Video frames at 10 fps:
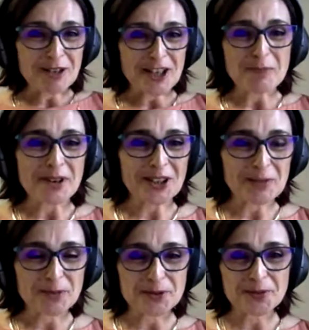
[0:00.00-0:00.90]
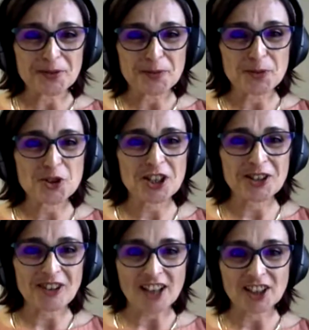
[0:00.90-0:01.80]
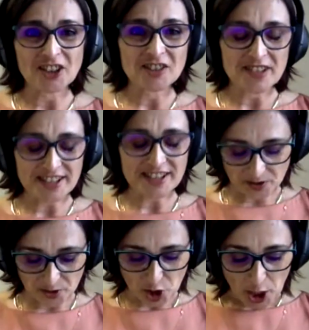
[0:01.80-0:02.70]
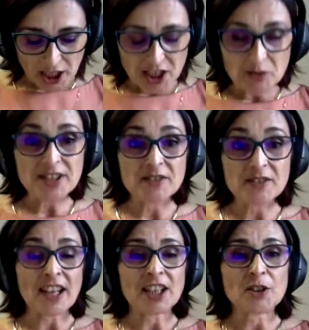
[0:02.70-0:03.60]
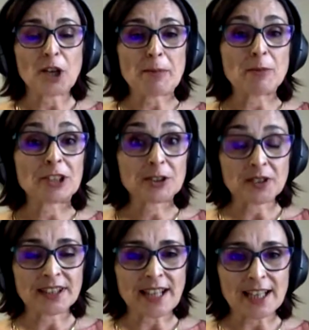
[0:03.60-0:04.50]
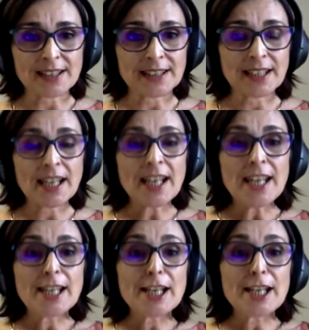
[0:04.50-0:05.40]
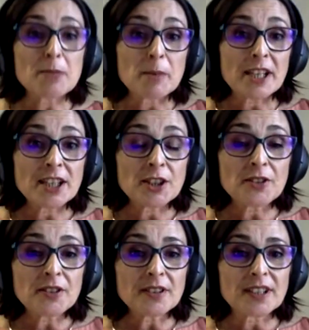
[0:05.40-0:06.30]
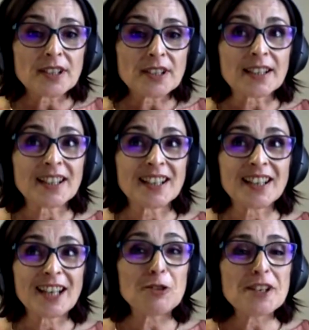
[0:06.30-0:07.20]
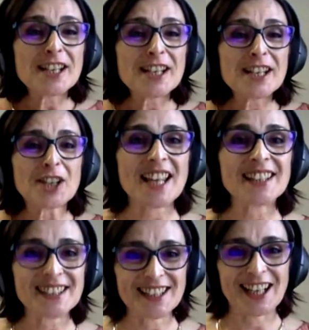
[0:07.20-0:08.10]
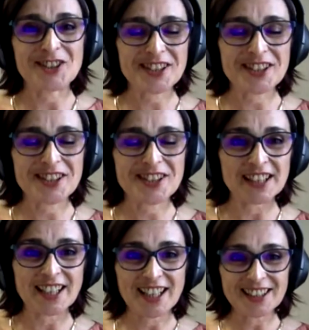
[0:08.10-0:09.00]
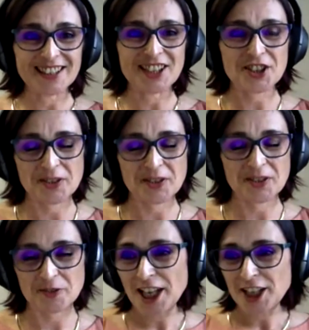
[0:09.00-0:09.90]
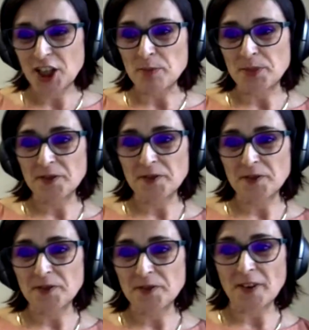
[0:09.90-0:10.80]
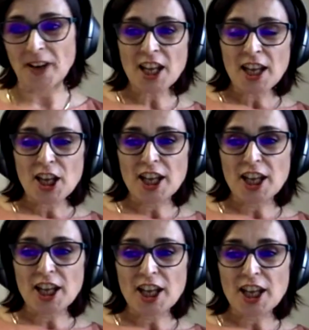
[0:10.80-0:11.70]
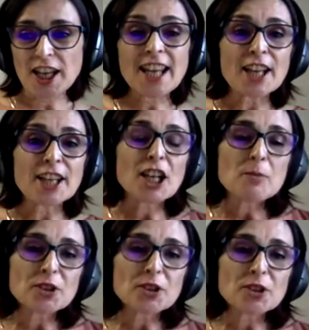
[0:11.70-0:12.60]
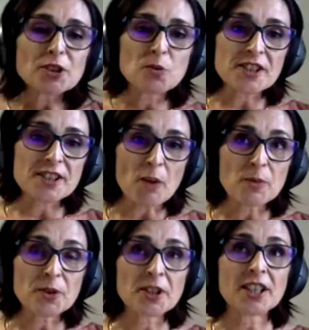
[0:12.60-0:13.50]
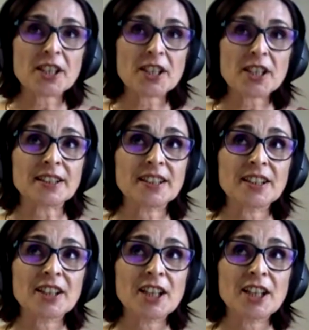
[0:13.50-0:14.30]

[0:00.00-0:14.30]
è una delle parole più, più gettonate no? in, questo, in, questo, evento, l'abbiamo detto in tanti. Il cambiamento eh, è l'unica costante della nostra vita, dicevo tempo fa, e, ed è anche il modo in cui possiamo eh,